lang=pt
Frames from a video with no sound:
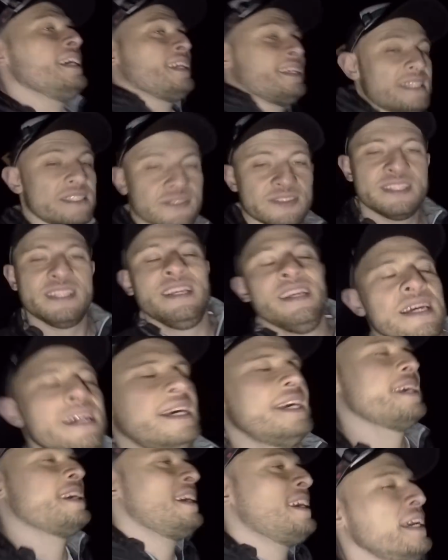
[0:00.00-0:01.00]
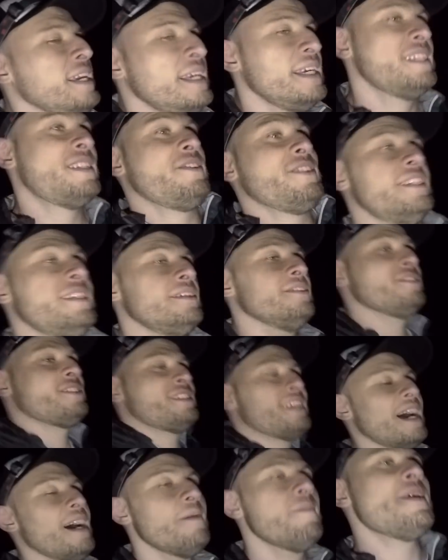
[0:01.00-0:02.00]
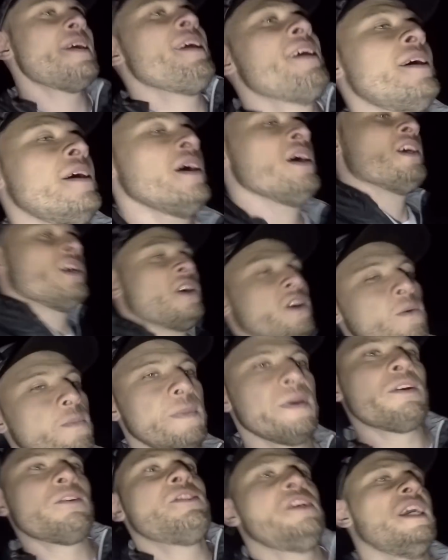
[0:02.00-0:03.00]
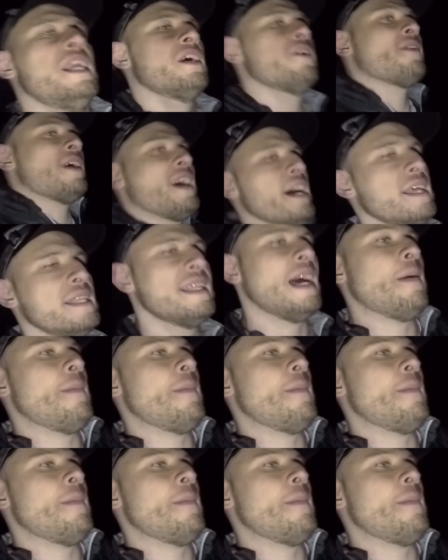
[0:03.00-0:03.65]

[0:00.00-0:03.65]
Se você, e se você não sabe, o Pico Jaraguá está